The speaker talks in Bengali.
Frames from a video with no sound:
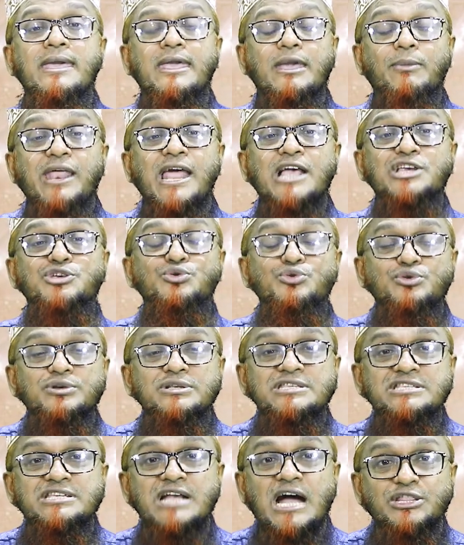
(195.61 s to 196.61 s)
এবারে আসুন
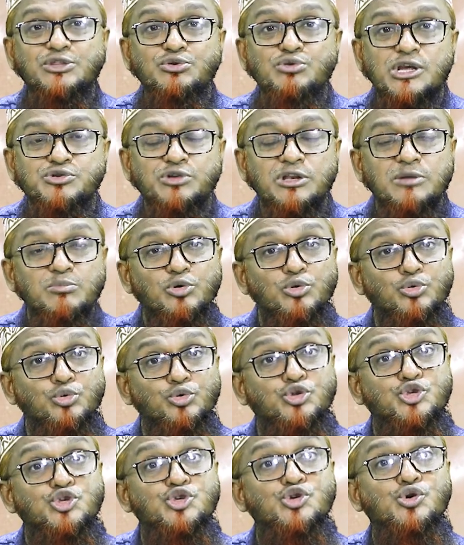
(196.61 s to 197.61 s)
জাদুর আসলে মূল
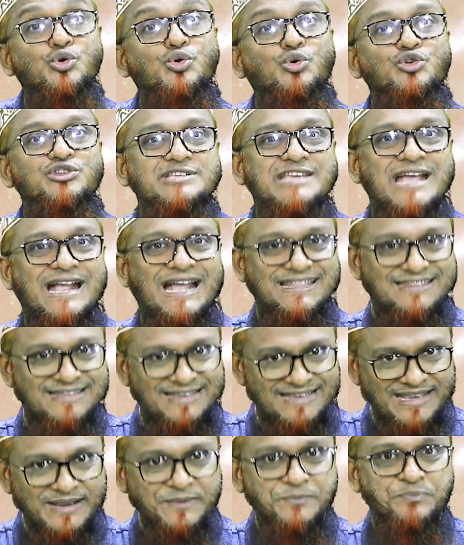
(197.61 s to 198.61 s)
উৎস কোন জায়গা
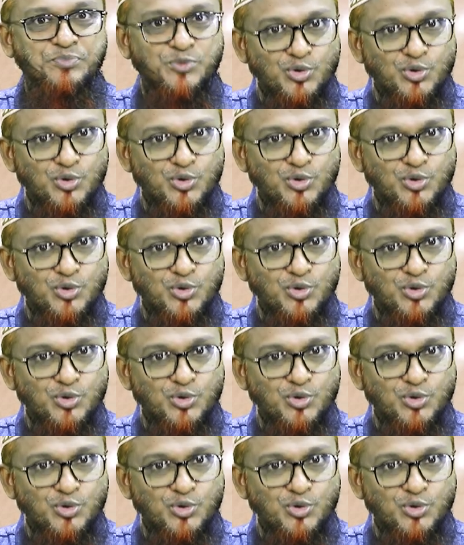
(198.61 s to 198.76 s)
থেকে